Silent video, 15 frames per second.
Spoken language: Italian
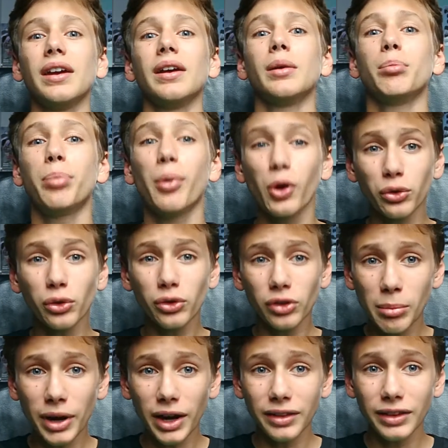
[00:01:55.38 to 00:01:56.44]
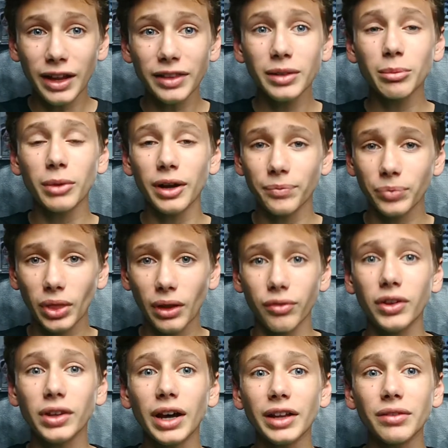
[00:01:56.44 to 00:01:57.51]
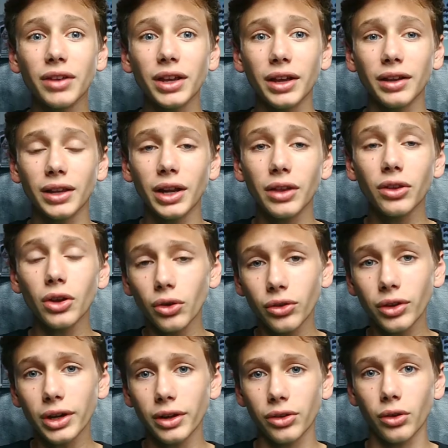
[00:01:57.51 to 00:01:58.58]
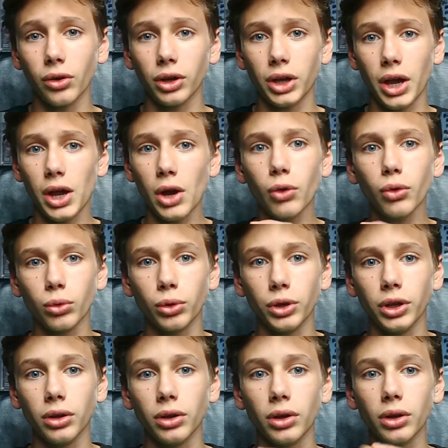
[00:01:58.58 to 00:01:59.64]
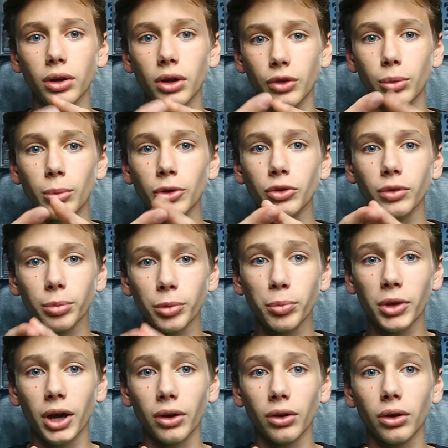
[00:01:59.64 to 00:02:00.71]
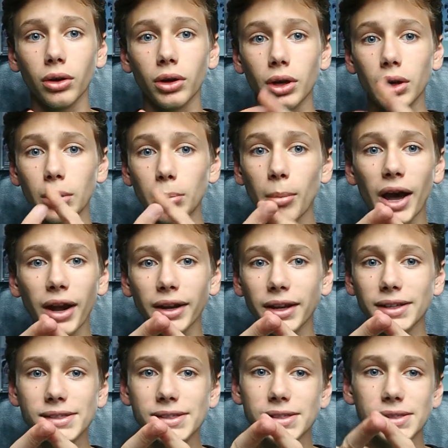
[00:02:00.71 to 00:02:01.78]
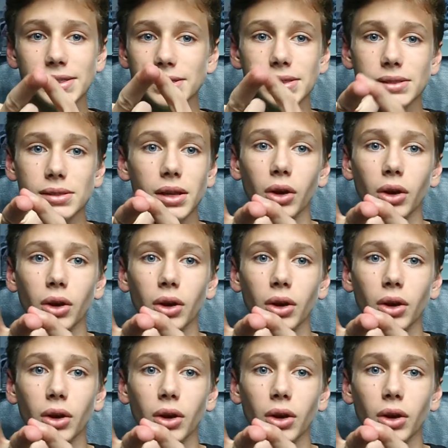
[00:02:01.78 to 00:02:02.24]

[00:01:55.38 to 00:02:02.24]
Possono sembrare tanti, ma fidatevi che tenendo in considerazione che è un rookie, la sua moto va più piano, Marquez è un